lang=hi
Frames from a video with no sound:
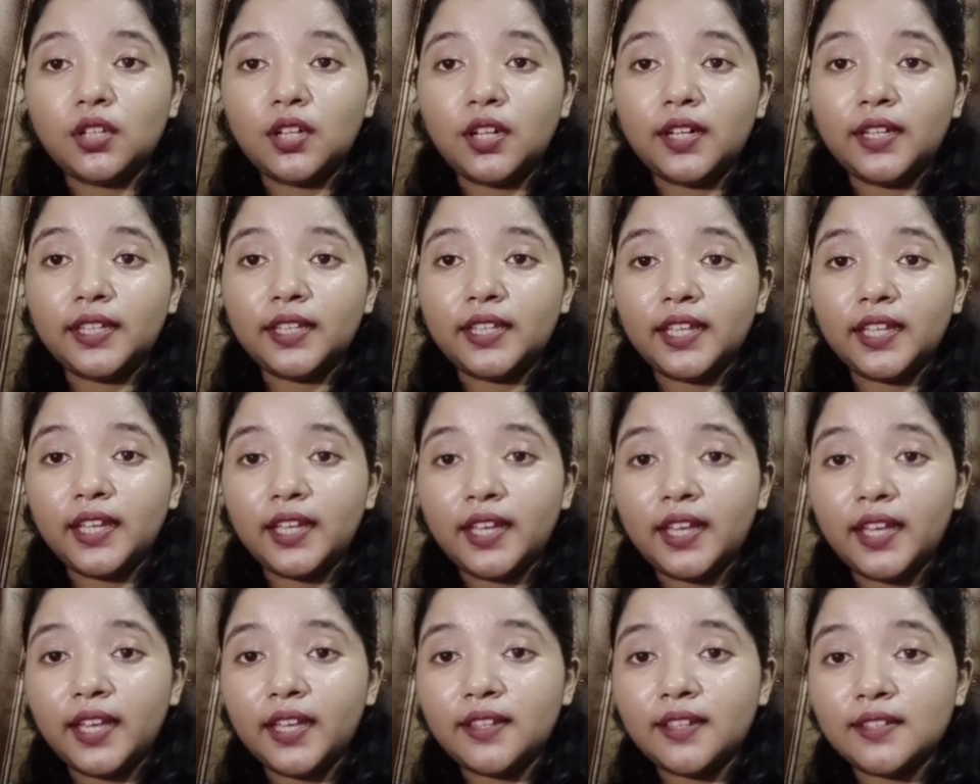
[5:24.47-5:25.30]
ये
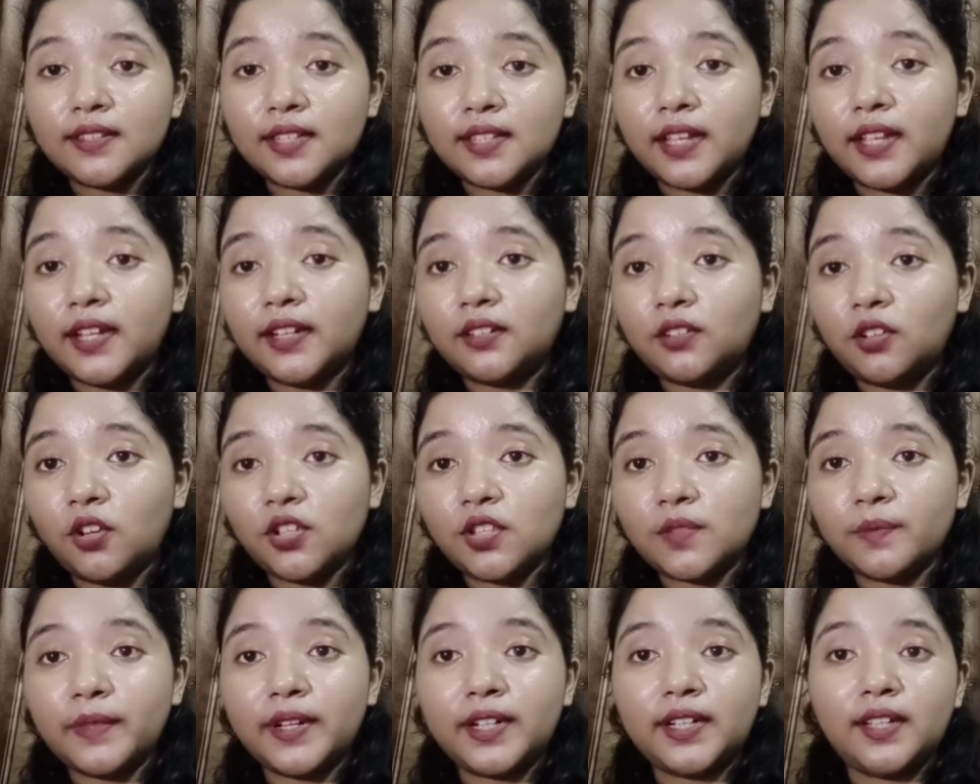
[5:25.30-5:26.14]
है इनसाइड
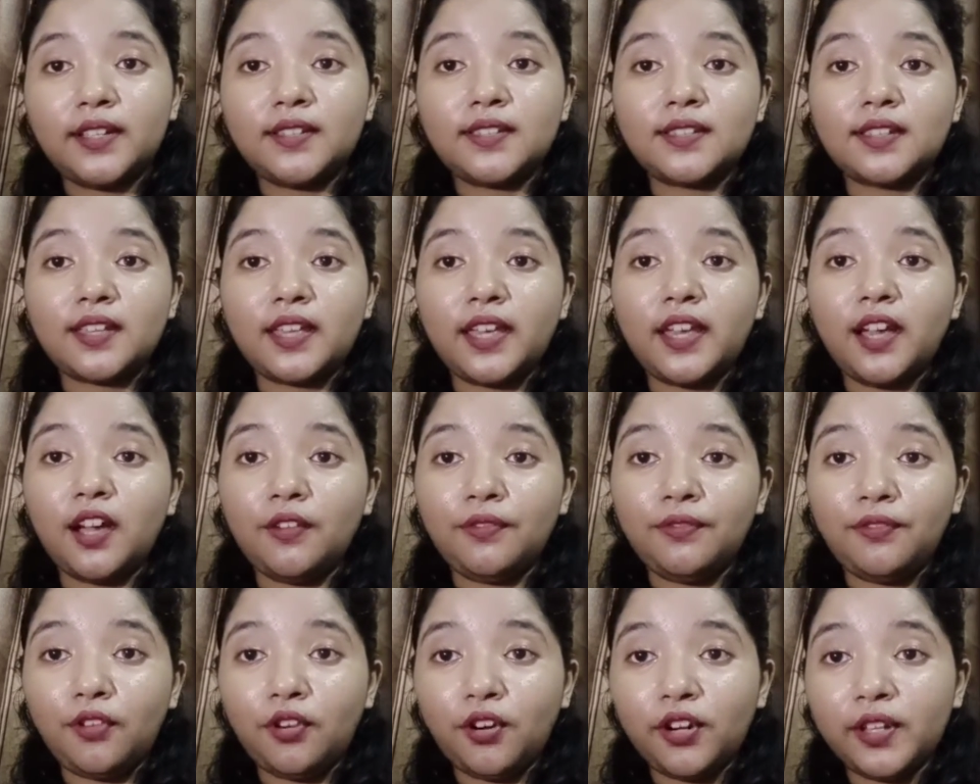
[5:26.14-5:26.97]
कॉस्मेटिक्स के
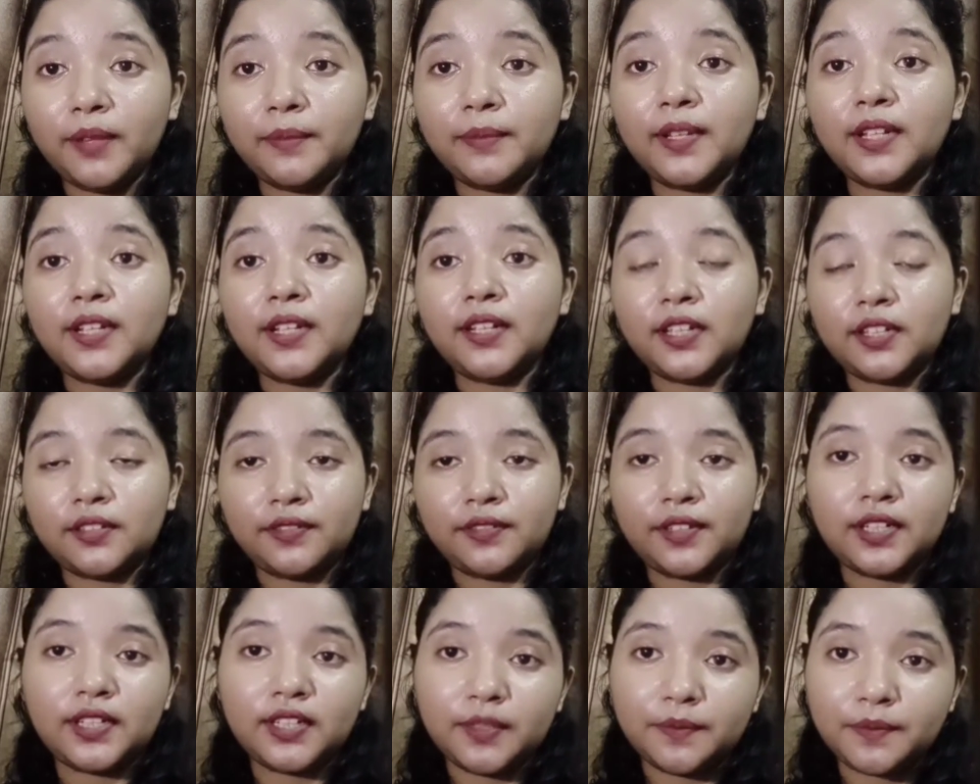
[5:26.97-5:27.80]
अफोर्डेबल
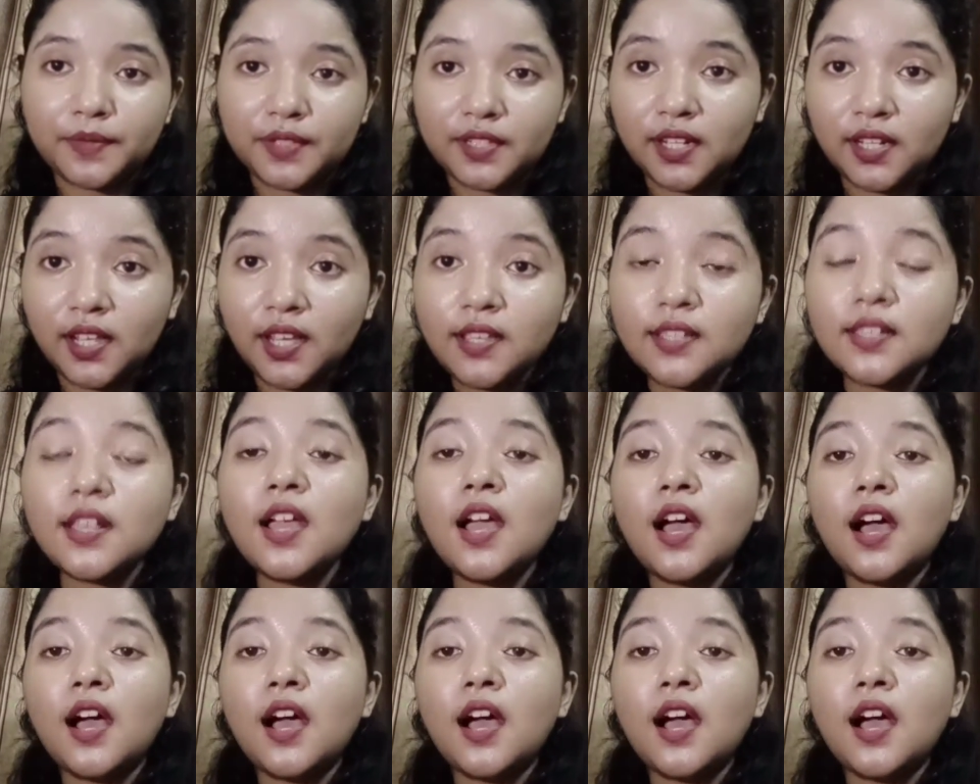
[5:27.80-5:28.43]
लिक्विड लिपस्टिक्स